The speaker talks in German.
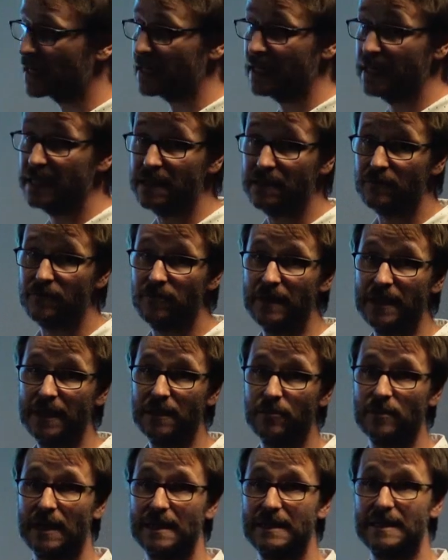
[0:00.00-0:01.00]
nach Indien
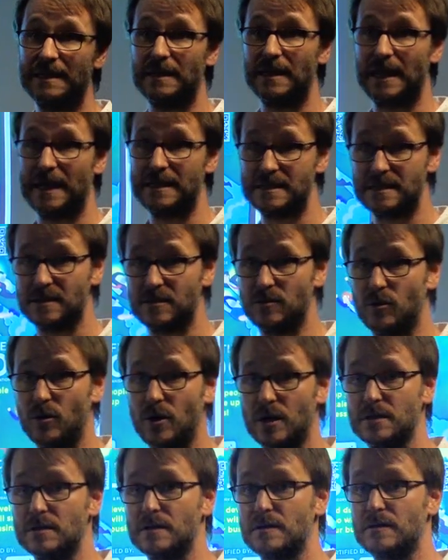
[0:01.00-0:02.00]
fliegen und da die erste
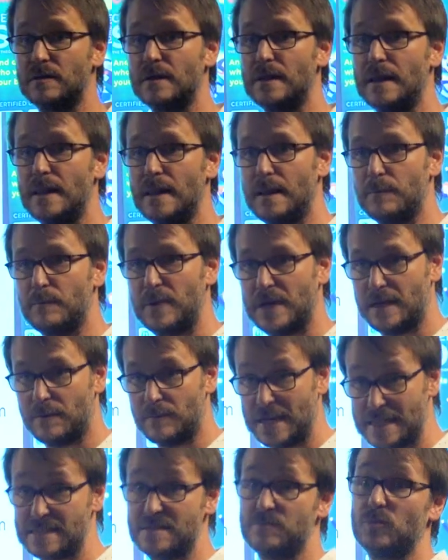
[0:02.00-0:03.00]
Kohorte bei
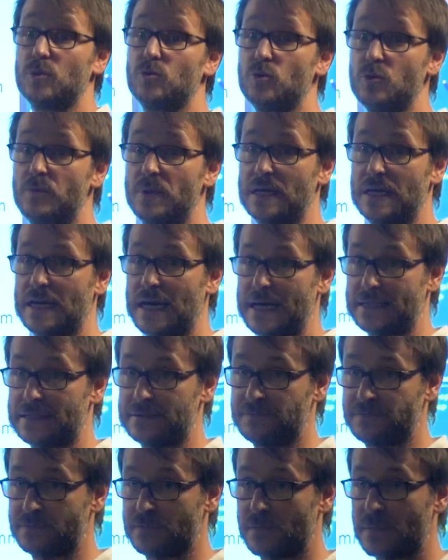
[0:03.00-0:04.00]
ihrem letzten Modul
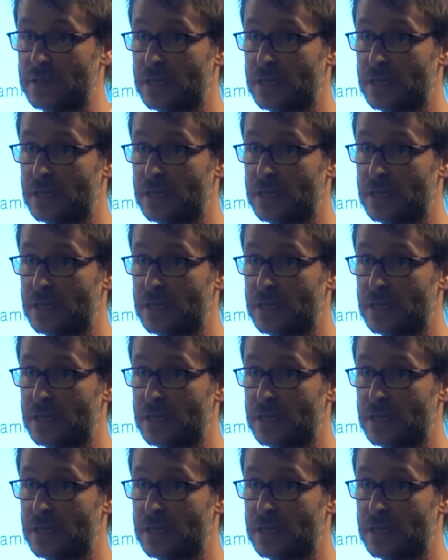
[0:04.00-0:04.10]
begleiten.